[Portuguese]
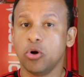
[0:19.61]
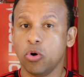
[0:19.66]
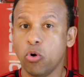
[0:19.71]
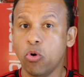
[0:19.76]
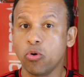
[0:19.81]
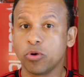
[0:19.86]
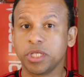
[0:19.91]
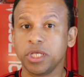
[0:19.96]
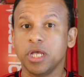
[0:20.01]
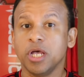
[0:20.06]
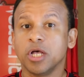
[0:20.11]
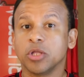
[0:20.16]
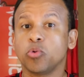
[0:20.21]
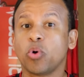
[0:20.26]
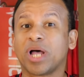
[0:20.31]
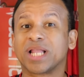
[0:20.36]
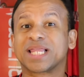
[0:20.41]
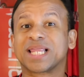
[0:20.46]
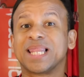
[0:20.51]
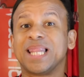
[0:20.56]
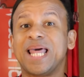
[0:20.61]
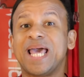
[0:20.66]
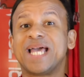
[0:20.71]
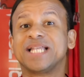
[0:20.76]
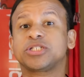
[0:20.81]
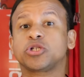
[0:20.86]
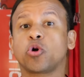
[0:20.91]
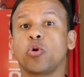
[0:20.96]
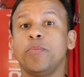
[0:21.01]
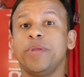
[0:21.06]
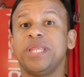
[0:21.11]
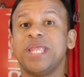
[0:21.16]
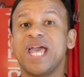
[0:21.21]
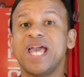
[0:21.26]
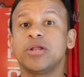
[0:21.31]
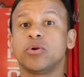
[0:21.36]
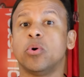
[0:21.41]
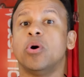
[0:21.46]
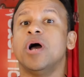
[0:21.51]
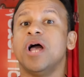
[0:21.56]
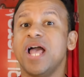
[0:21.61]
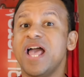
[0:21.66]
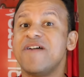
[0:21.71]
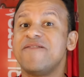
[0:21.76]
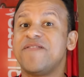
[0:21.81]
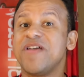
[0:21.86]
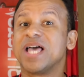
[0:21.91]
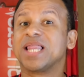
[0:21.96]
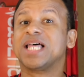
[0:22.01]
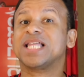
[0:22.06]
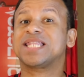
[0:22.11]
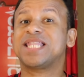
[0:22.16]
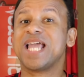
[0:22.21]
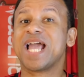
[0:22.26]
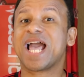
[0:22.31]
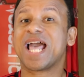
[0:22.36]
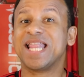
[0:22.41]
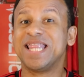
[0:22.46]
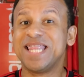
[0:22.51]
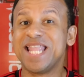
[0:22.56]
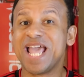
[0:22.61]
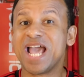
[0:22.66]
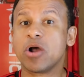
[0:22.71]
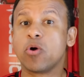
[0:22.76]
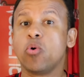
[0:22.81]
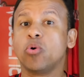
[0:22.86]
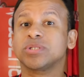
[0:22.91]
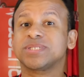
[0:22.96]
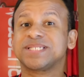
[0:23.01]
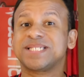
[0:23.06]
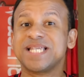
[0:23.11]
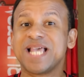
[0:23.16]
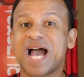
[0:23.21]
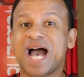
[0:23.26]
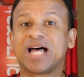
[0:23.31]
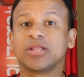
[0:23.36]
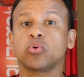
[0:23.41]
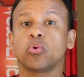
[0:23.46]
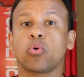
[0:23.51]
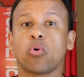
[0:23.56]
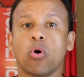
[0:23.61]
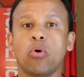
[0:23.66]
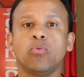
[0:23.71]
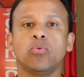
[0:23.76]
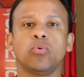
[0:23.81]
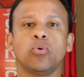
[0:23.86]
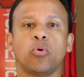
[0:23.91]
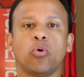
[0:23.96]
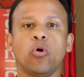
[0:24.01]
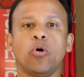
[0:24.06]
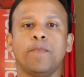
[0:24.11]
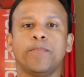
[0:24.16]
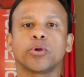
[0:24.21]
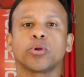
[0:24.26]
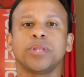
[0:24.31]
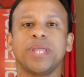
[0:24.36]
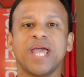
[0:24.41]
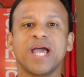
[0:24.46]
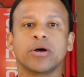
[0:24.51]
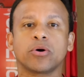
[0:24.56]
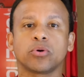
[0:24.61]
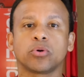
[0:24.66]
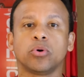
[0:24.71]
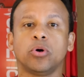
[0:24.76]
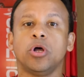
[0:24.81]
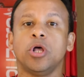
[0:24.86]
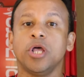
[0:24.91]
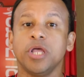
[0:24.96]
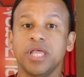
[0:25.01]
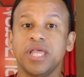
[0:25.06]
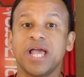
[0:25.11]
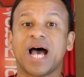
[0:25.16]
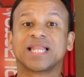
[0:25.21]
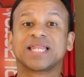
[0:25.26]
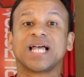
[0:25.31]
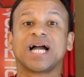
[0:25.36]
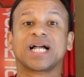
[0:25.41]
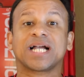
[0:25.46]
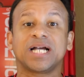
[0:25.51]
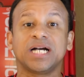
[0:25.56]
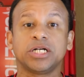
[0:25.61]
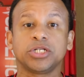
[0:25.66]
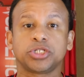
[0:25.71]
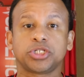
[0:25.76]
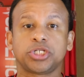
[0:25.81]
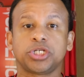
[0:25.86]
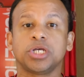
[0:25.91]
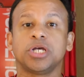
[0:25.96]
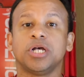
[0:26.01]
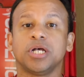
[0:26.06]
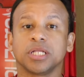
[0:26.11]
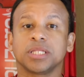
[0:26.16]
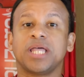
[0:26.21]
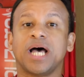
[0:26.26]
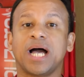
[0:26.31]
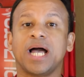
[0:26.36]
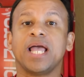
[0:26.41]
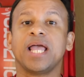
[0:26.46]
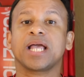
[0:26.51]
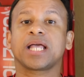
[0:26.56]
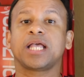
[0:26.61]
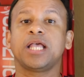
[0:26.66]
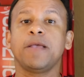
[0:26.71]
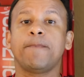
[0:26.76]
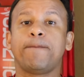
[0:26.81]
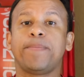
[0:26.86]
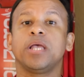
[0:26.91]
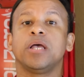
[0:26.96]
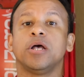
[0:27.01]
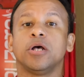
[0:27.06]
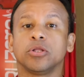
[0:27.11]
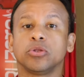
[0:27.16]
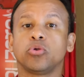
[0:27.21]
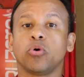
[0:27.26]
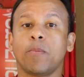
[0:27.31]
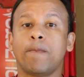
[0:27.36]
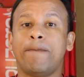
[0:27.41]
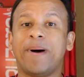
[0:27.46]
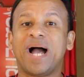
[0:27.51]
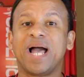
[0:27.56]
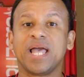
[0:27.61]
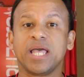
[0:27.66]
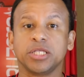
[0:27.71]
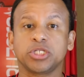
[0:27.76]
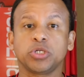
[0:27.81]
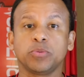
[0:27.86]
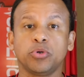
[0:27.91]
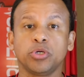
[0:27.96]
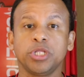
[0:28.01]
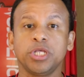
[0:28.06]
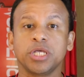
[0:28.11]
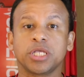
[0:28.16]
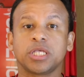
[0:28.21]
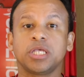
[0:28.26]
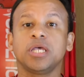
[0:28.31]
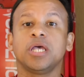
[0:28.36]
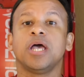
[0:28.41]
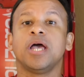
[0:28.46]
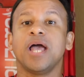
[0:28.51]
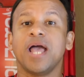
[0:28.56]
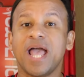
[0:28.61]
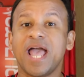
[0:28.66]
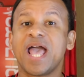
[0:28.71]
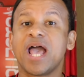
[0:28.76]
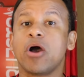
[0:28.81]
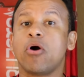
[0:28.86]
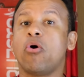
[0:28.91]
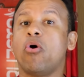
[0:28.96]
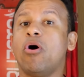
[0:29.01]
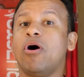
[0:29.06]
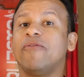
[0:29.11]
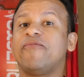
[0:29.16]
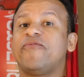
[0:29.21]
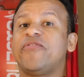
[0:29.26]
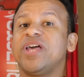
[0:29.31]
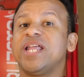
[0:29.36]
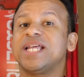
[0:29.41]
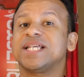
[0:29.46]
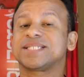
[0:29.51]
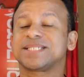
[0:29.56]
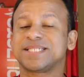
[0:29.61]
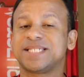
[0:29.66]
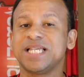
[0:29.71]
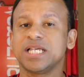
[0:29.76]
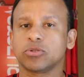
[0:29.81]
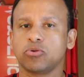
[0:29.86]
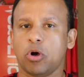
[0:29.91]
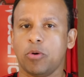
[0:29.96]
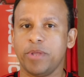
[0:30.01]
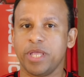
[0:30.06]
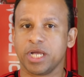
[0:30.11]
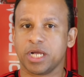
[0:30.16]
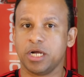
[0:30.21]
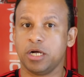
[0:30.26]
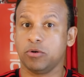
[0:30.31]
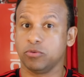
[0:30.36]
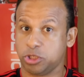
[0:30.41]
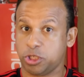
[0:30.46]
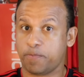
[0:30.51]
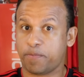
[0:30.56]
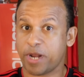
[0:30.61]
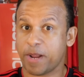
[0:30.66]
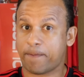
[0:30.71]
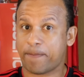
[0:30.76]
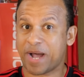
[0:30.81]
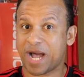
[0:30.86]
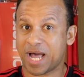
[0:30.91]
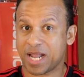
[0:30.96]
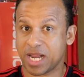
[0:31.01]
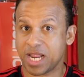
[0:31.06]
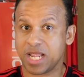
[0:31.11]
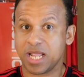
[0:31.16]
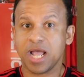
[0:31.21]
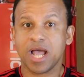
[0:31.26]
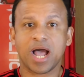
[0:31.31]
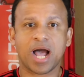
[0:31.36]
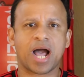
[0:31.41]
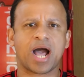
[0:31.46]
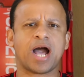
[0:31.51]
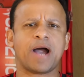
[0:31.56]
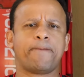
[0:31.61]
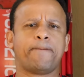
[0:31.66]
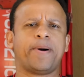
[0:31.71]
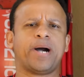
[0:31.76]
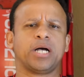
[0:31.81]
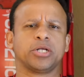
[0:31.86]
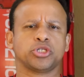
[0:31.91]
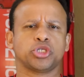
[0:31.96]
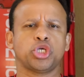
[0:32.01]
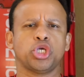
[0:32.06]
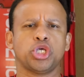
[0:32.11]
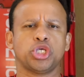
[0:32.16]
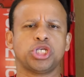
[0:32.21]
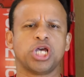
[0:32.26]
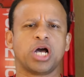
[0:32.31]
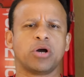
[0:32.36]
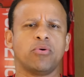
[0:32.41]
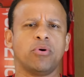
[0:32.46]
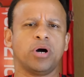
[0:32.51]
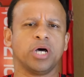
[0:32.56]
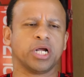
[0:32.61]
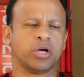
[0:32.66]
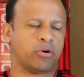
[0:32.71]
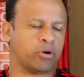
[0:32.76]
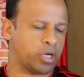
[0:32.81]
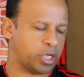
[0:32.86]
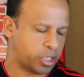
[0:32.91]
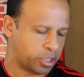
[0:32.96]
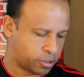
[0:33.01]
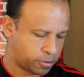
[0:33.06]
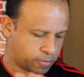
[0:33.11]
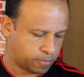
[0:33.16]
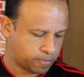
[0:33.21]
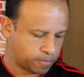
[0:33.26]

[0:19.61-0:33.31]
Hulk, do Atlético Mineiro, revela ter negociado com o rubro-negro e atacante da equipe do Bayern de Munique é oferecido ao Mengão. Te preparem a partir de agora, ó.